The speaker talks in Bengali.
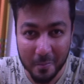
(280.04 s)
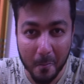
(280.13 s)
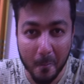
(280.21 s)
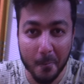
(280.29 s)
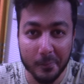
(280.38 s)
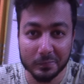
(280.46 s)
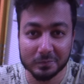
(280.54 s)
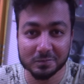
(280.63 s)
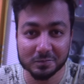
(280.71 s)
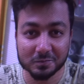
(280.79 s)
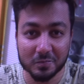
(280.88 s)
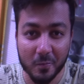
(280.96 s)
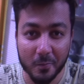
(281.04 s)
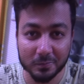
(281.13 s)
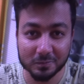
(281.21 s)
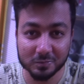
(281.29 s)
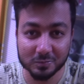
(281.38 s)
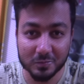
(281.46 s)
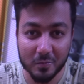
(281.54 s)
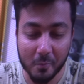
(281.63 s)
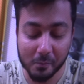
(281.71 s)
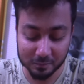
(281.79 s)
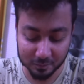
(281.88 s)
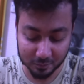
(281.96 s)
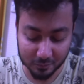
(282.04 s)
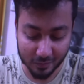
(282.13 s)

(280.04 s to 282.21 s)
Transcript: সেজার মামাও সেদিন পাক্কি খাচ্ছিল